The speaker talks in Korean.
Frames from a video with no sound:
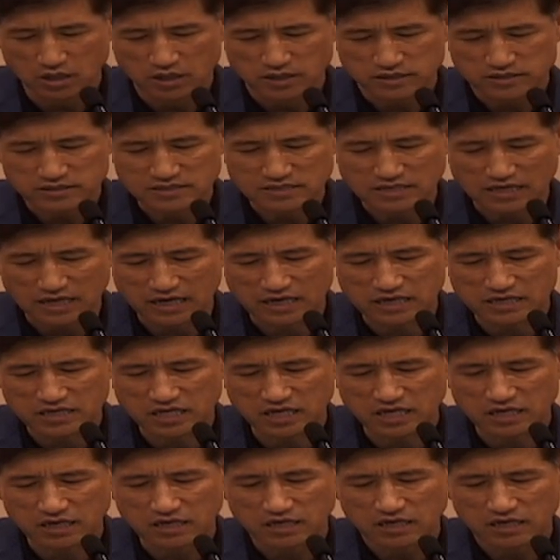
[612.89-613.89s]

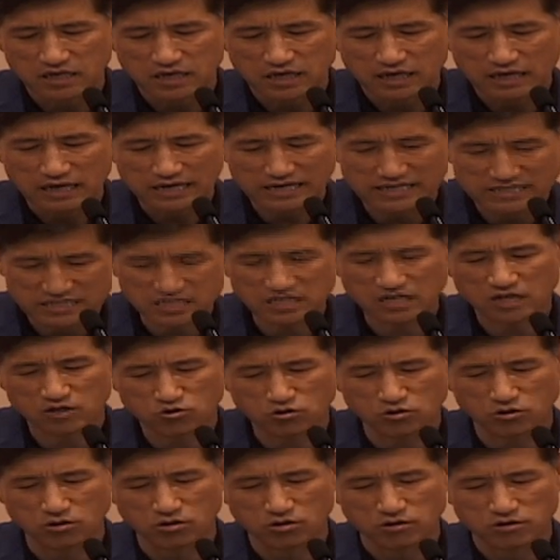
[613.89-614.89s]
상하게
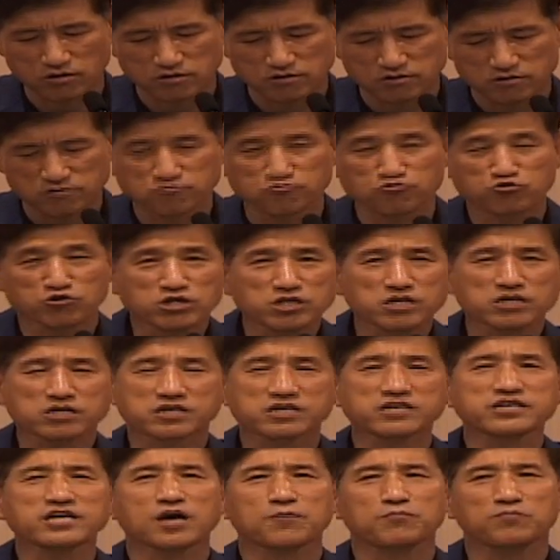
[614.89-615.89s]
할지라도 우리는
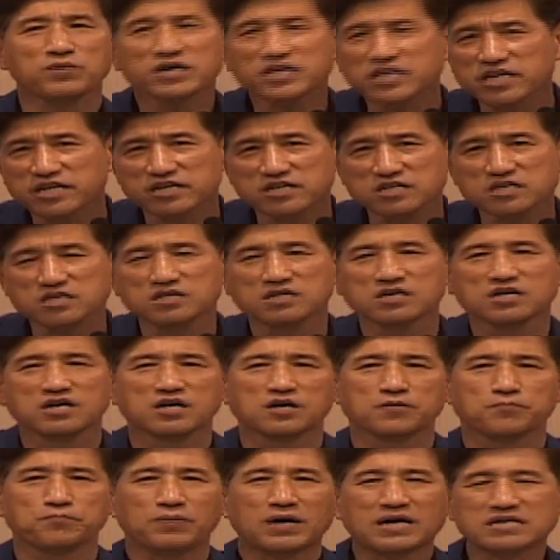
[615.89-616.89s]
그의 머리를
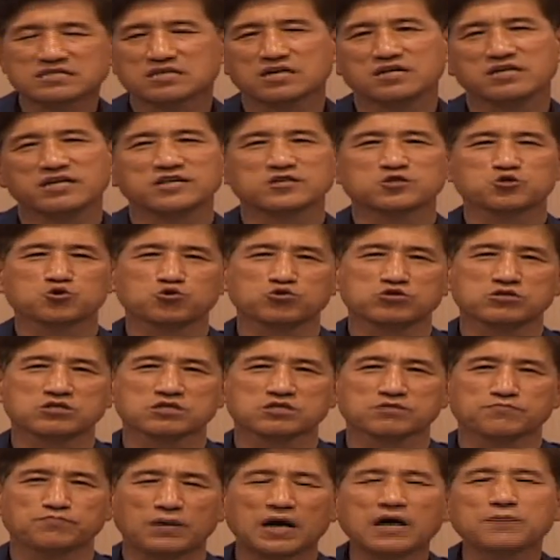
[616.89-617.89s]
박살낼 수
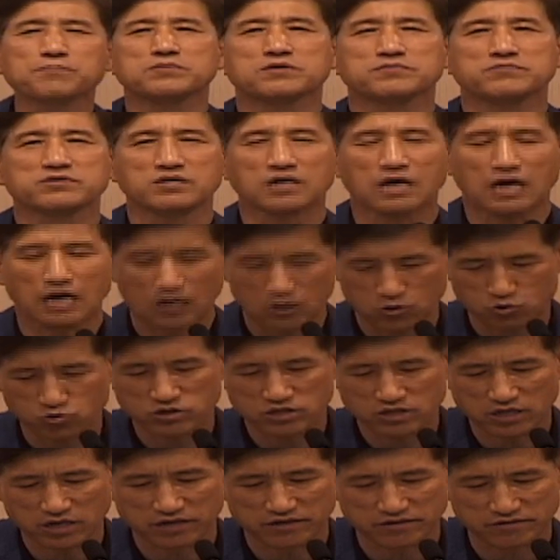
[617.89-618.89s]
있는 방법을 알고
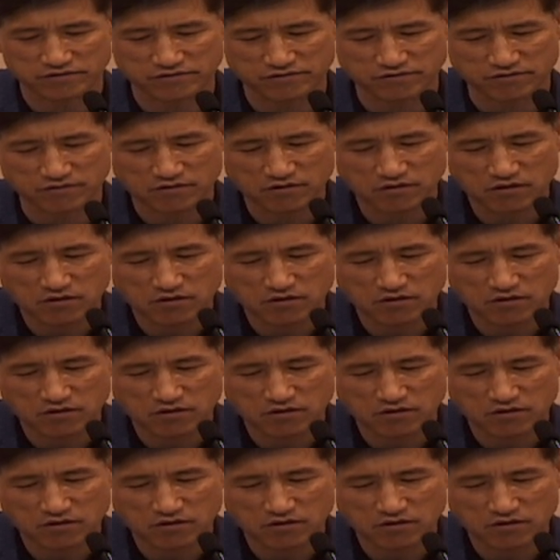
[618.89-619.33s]
있다는 거예요.